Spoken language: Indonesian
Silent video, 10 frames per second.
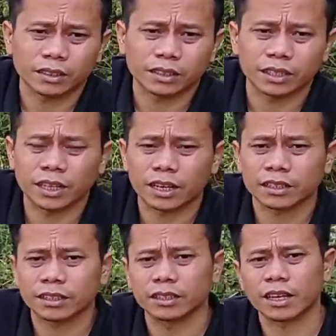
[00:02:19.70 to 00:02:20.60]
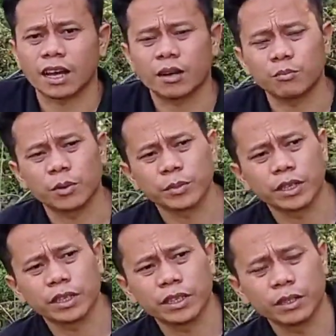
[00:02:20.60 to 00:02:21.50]
dengan kita
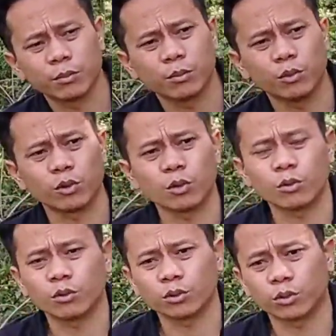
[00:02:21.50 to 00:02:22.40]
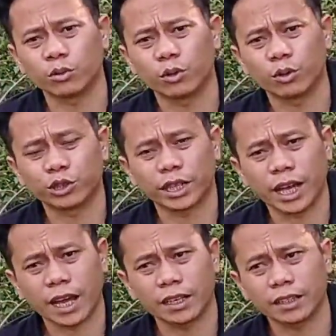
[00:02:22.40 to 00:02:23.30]
memilih burung untuk
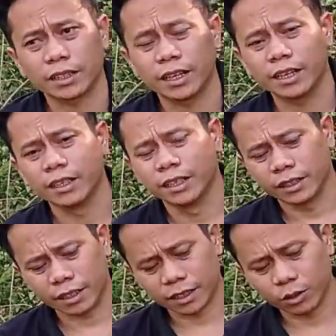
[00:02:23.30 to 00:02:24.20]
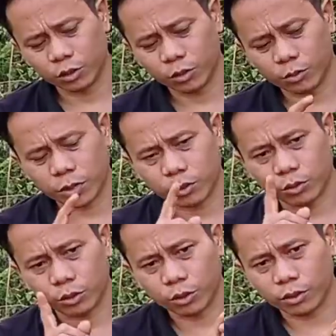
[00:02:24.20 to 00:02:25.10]
ocehan ya jadi untuk
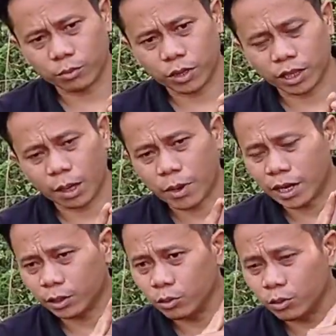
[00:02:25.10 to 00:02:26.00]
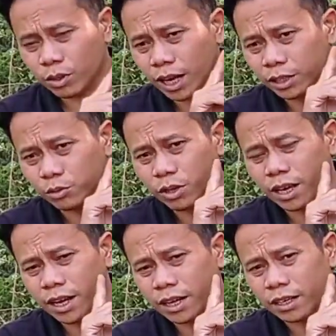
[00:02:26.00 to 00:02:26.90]
perkutut pertama itu kita
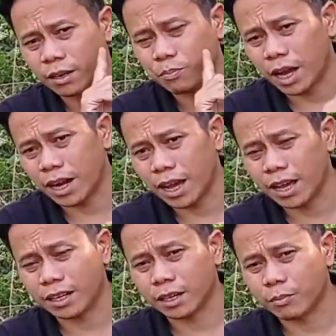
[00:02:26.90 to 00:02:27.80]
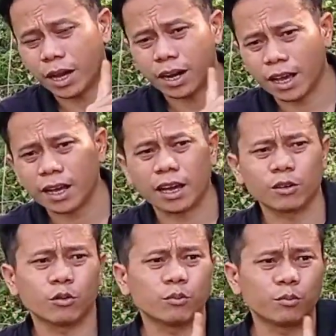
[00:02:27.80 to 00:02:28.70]
kurangkan kepala kepala kalau
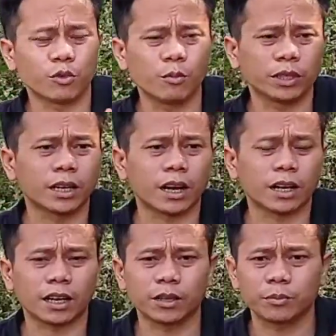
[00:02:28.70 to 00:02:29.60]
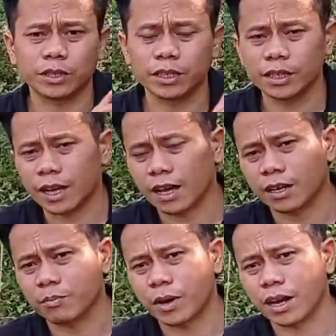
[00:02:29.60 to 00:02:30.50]
guru menyarankan pilihlah
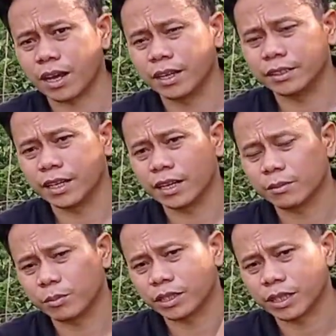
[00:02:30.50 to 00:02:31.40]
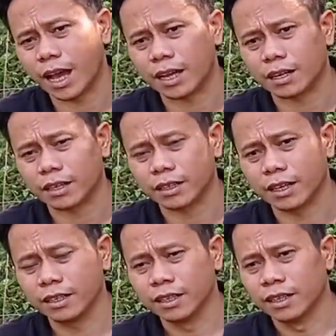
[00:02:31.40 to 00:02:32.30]
kepala yang besar ya
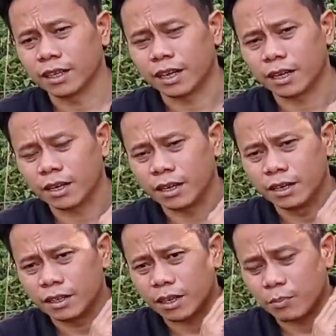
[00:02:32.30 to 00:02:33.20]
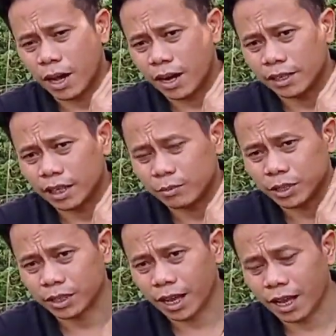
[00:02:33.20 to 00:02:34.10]
karena kepala yang
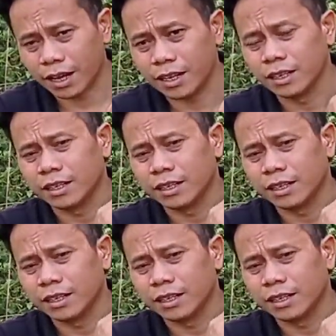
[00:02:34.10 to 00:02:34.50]
besar